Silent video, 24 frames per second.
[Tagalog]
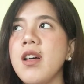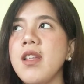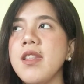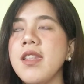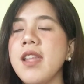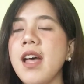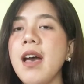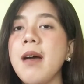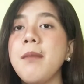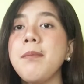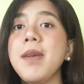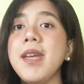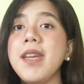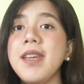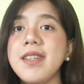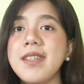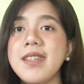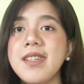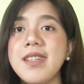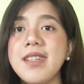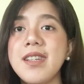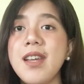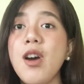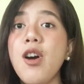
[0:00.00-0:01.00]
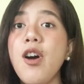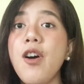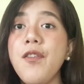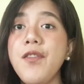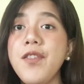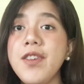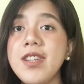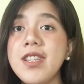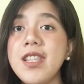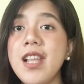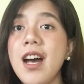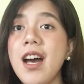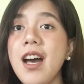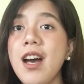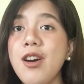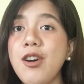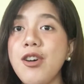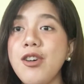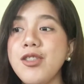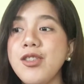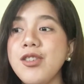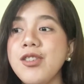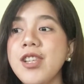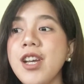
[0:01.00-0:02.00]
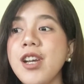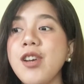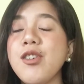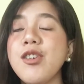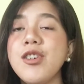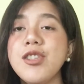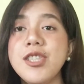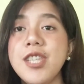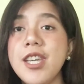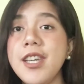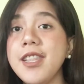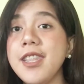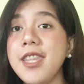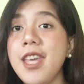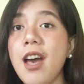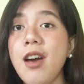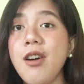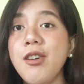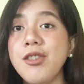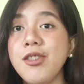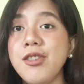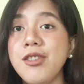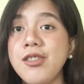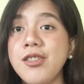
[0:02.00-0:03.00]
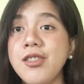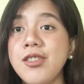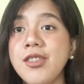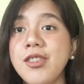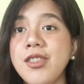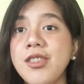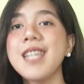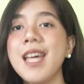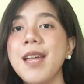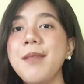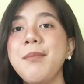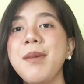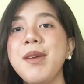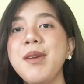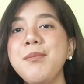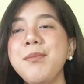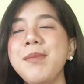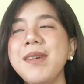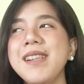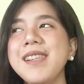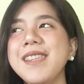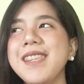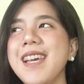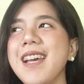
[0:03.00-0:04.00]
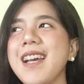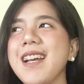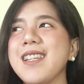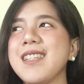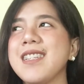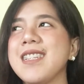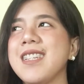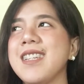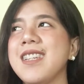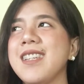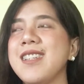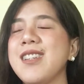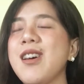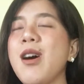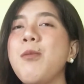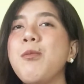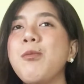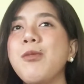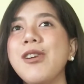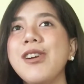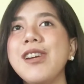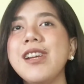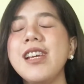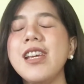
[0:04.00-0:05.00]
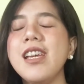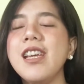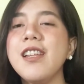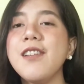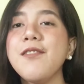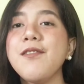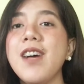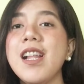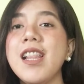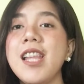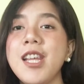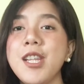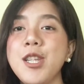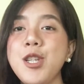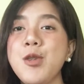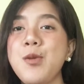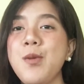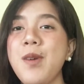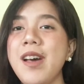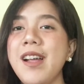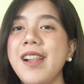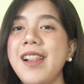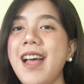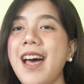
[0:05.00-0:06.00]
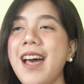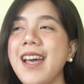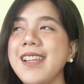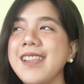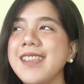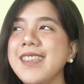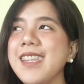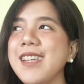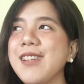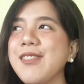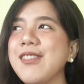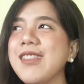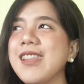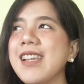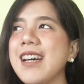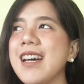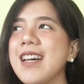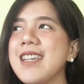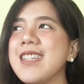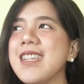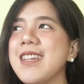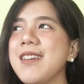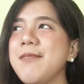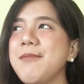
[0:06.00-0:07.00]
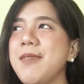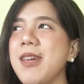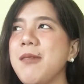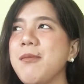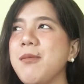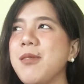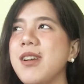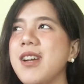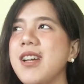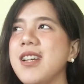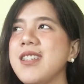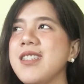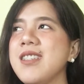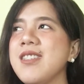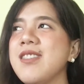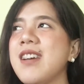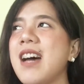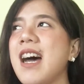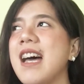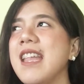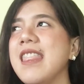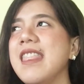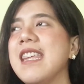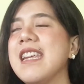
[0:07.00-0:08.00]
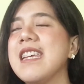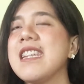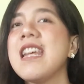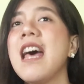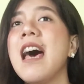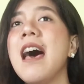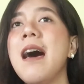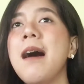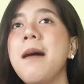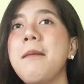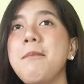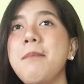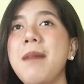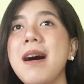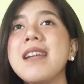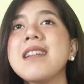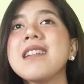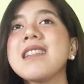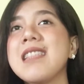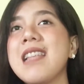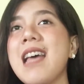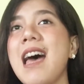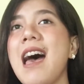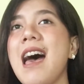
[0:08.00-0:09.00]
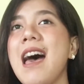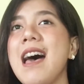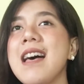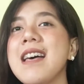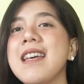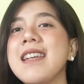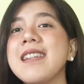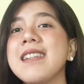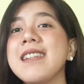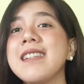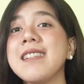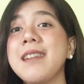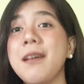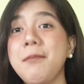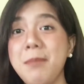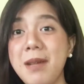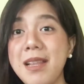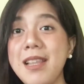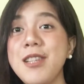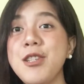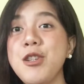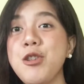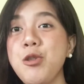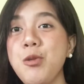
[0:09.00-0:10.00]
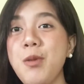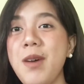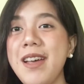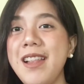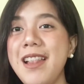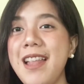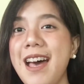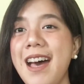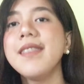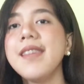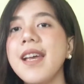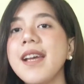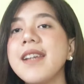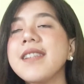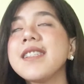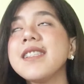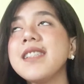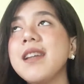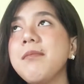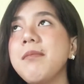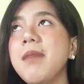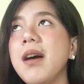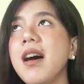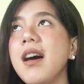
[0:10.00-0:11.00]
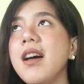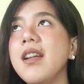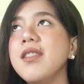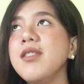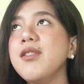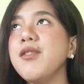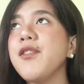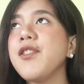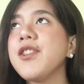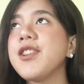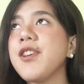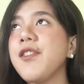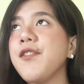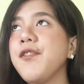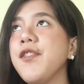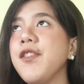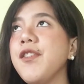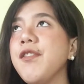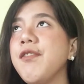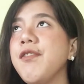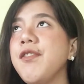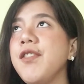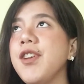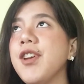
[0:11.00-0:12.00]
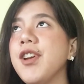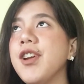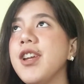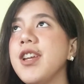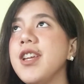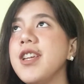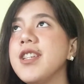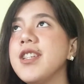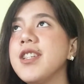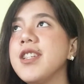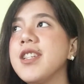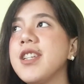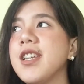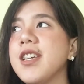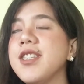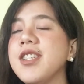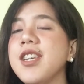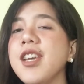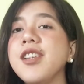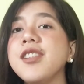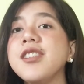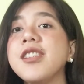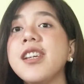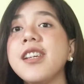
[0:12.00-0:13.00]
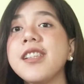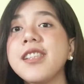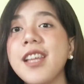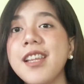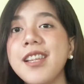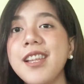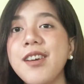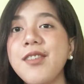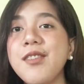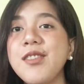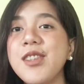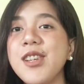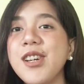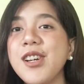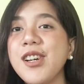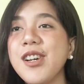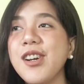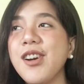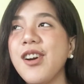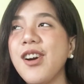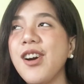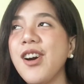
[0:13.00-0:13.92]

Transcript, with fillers: Nakabase. Sa office lang ako nung nag-OJT ako doon. Saan ba yung Buildex? Somewhere in Valenzuela. Hindi ko na kasi memorize yung address. Basta sa Valenzuela. Next naman, yung sa fifth year is sa JJ tan ako nag